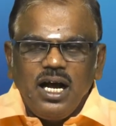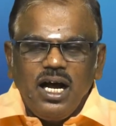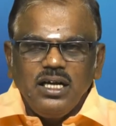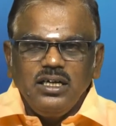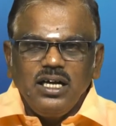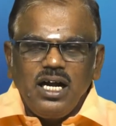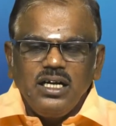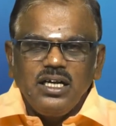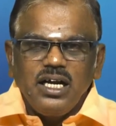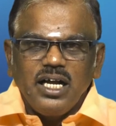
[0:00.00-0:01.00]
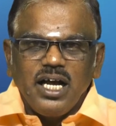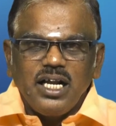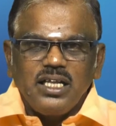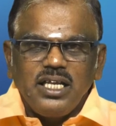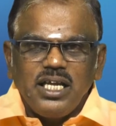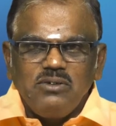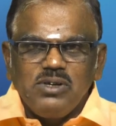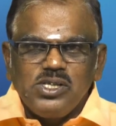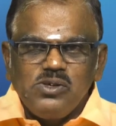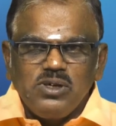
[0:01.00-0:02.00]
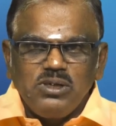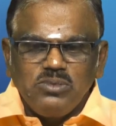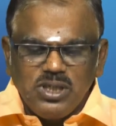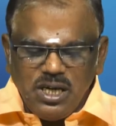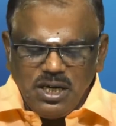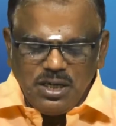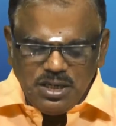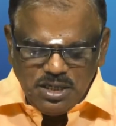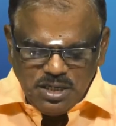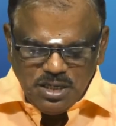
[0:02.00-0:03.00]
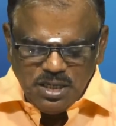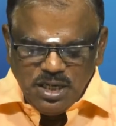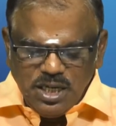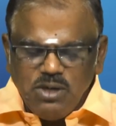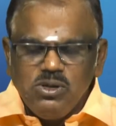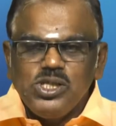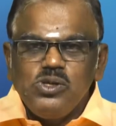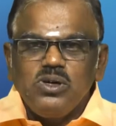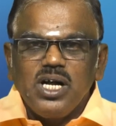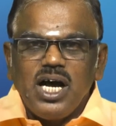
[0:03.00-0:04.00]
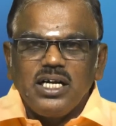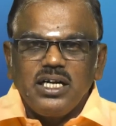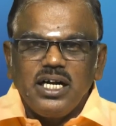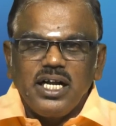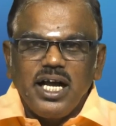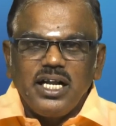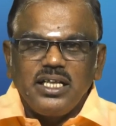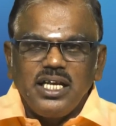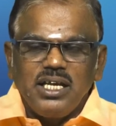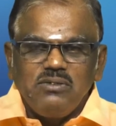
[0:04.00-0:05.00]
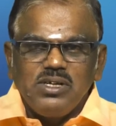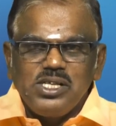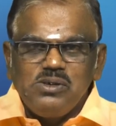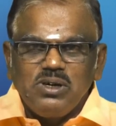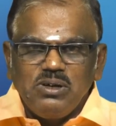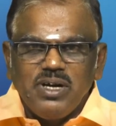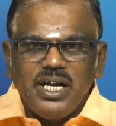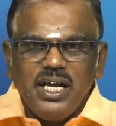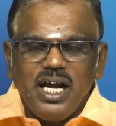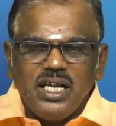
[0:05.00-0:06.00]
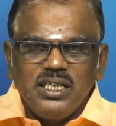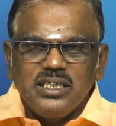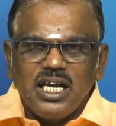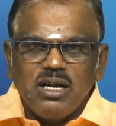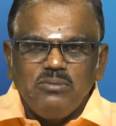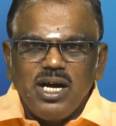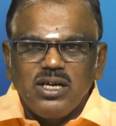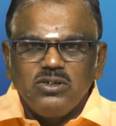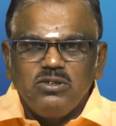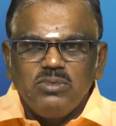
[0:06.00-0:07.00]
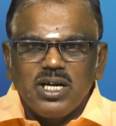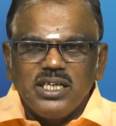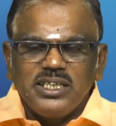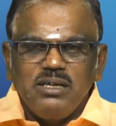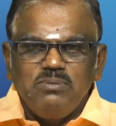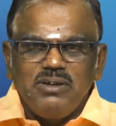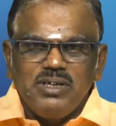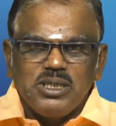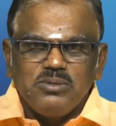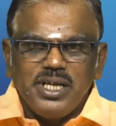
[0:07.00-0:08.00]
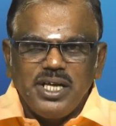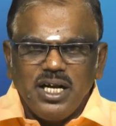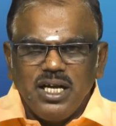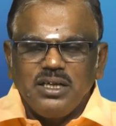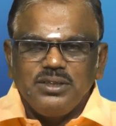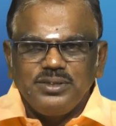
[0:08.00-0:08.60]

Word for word: ஆறு நாலு ரெண்டாயிரத்தி இருபத்தி ஒன்று முதல் இருபத்தி ஒன்று ஆறு ரெண்டாயிரத்தி இருபத்தி ஒன்று வரை அதிசாரமாக கும்பராசியில் பிரவேசம் செய்கிறார்